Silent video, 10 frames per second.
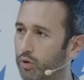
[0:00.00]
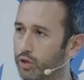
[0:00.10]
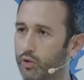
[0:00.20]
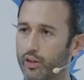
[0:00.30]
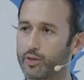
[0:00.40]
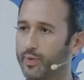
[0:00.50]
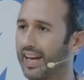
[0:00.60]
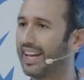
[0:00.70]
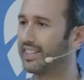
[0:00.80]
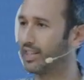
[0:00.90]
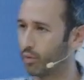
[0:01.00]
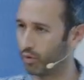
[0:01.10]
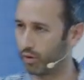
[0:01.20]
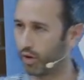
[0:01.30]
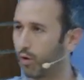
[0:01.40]
Si tú haces bien el
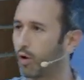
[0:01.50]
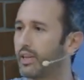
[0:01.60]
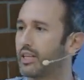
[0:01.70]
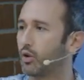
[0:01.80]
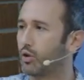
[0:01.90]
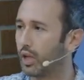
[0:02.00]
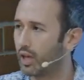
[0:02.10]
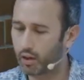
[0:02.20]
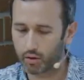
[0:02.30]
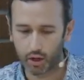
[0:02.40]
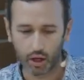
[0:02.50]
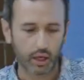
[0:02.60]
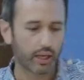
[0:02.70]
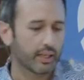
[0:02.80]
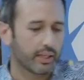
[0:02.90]
H1 y luego metes contenido,
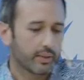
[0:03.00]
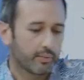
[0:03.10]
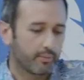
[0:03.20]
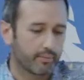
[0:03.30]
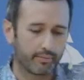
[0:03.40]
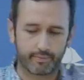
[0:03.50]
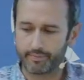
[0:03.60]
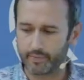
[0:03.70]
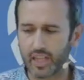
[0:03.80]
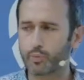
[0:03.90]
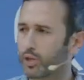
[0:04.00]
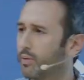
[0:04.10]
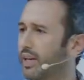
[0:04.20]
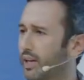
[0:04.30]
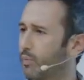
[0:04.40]
Mm, es
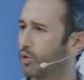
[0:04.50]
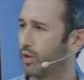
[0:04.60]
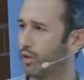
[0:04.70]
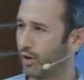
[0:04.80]
posible que te posición,